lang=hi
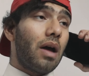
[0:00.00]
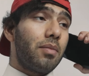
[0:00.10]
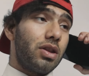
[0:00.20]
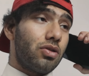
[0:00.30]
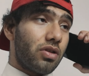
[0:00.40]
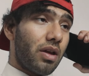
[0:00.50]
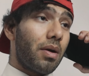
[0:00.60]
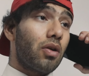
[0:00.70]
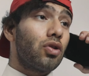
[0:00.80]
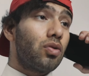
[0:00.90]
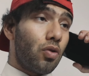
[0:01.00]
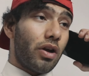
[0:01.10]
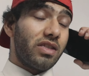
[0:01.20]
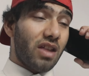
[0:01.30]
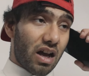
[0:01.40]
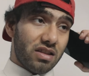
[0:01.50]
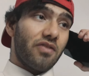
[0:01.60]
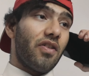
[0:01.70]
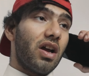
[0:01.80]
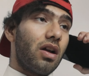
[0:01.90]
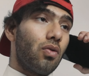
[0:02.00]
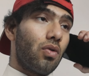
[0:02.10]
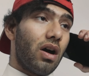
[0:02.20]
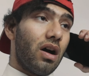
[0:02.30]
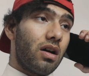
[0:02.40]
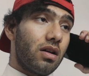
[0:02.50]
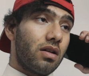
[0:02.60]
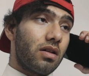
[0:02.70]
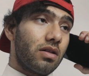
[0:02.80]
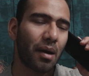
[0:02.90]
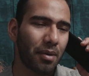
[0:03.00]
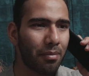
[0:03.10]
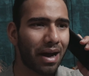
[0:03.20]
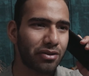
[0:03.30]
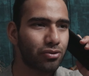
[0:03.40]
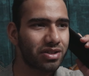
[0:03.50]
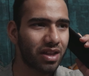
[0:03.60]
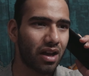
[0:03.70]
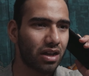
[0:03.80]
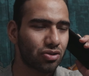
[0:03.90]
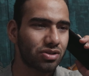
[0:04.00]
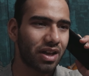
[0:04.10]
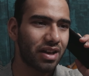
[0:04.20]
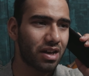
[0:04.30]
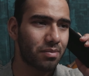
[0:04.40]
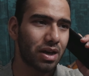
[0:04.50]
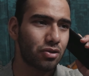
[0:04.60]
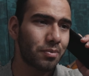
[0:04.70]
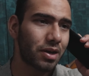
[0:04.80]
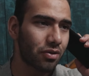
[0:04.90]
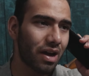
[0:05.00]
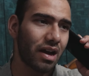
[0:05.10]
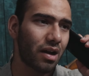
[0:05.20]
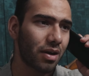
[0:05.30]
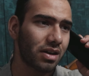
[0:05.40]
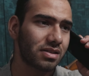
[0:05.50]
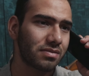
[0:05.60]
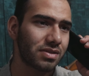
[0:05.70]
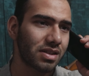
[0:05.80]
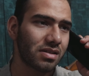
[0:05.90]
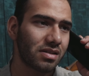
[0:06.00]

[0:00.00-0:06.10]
आई मीन तुझे तेरे मैं खुशबू की तार सफाई कर लूंगा अबे भाई तू इस दिक्कत को सही कर भाई तू पिटवाएगा कसम से